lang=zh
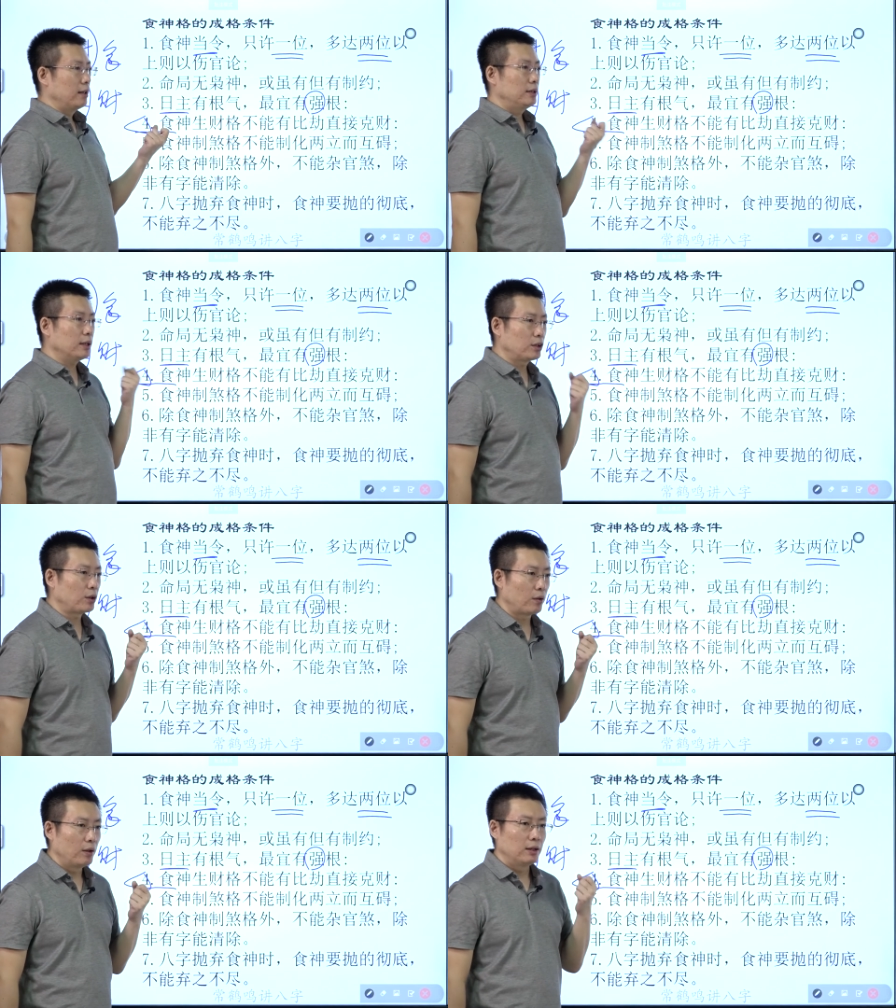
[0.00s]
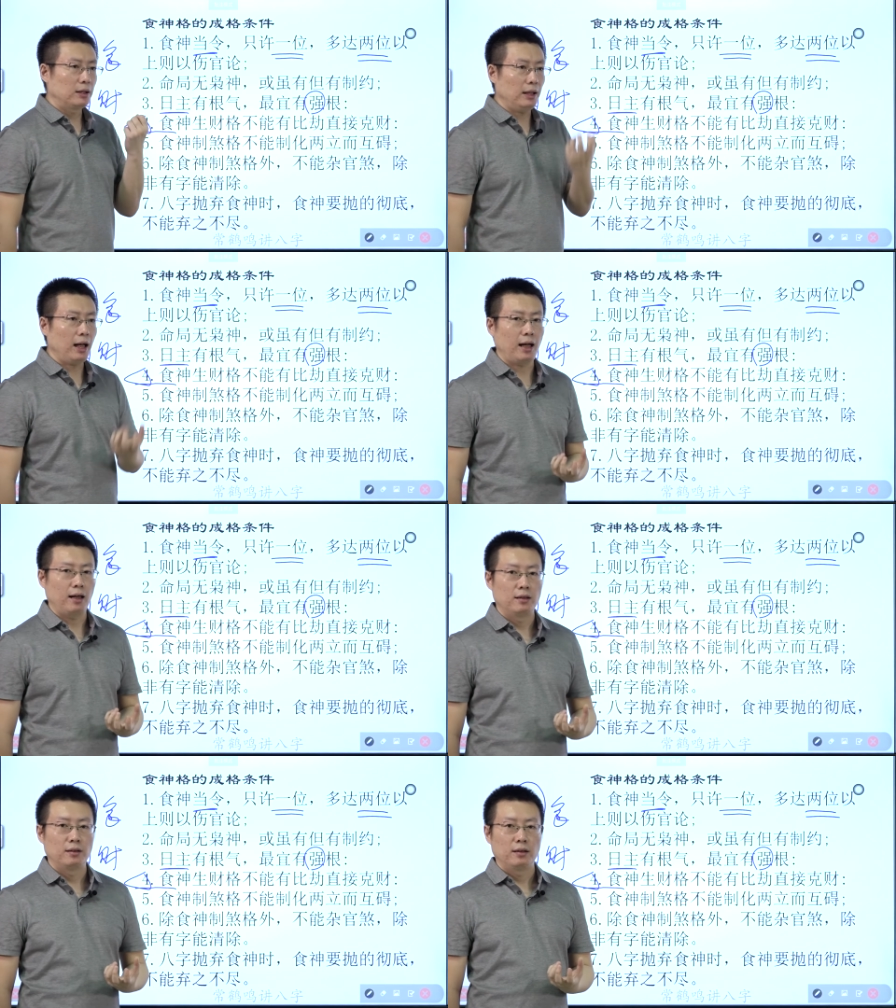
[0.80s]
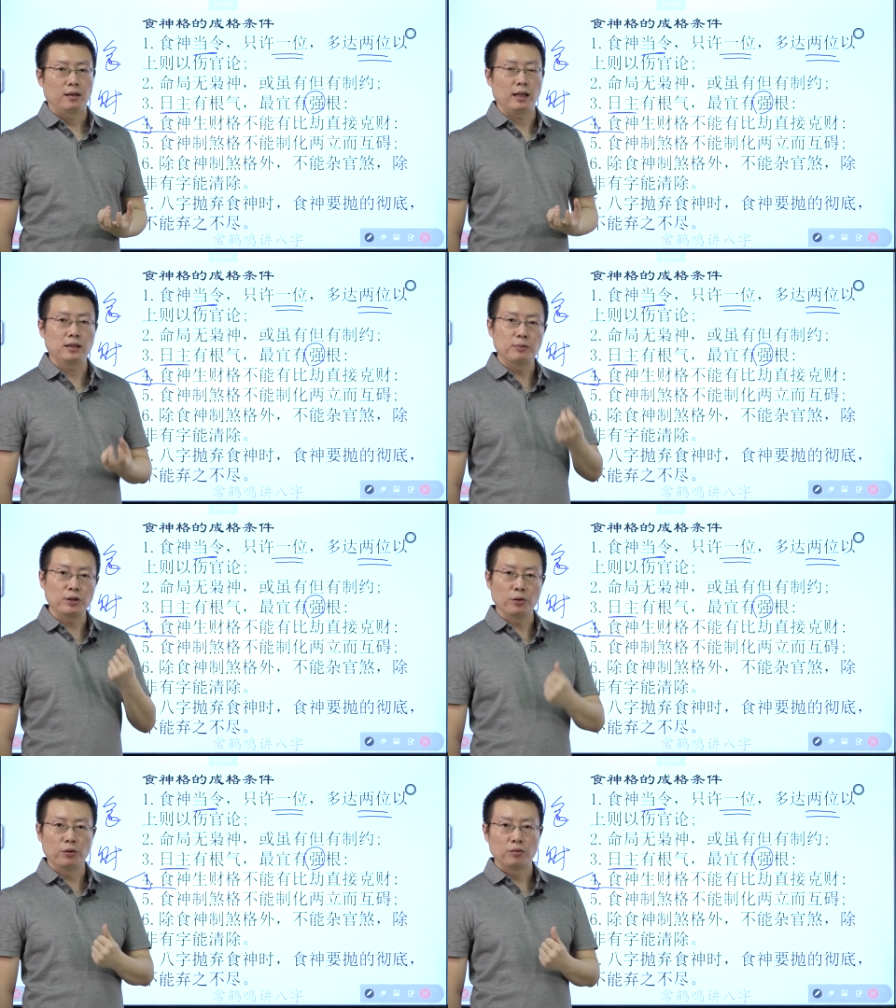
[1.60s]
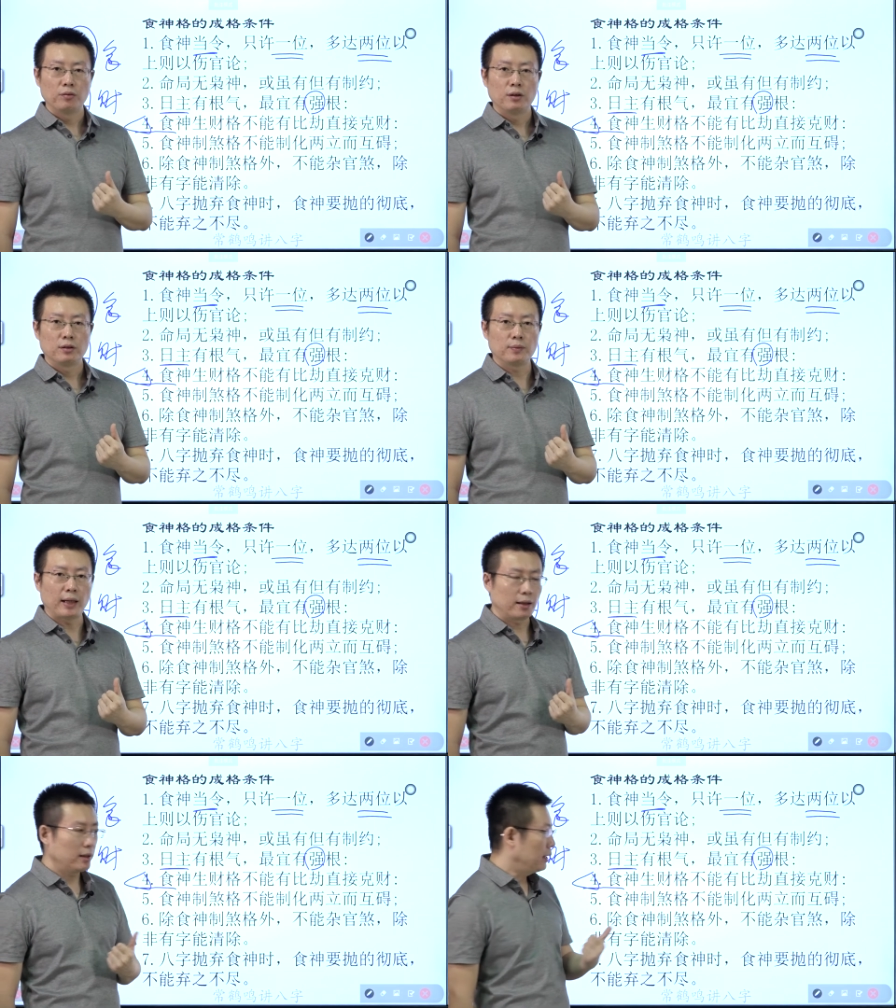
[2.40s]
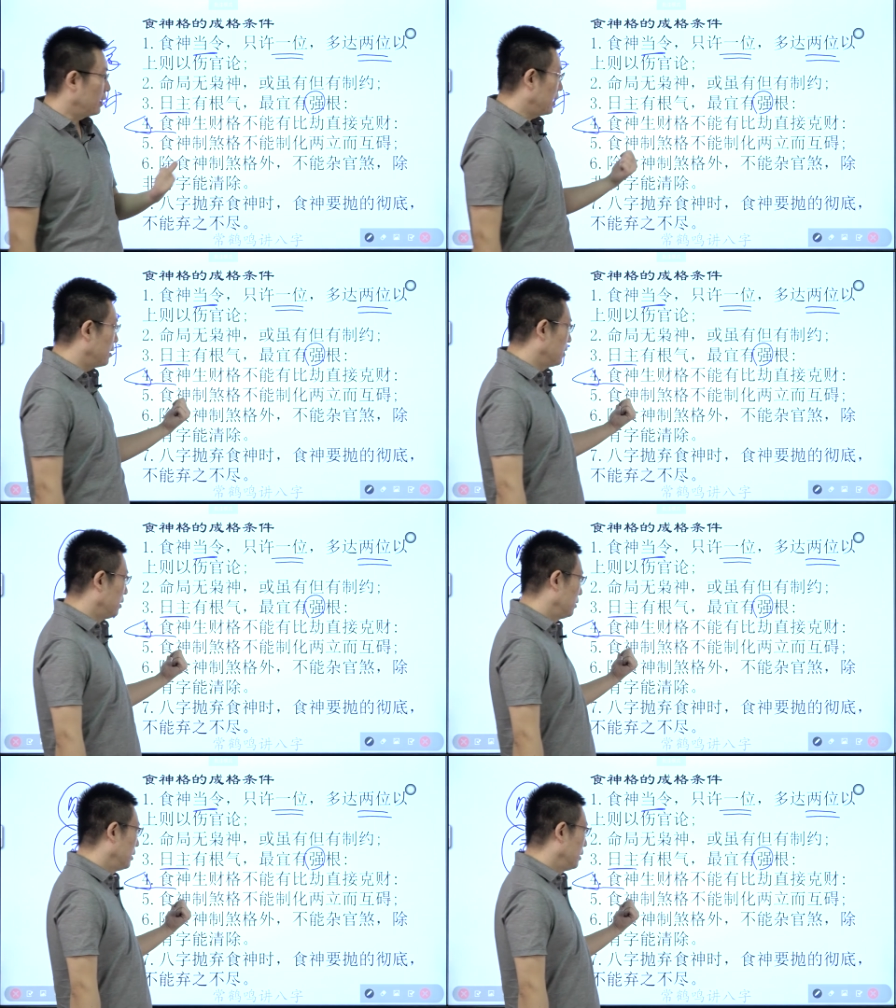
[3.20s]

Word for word: 这个时候煞还这么牛，对吧？跟他抗衡，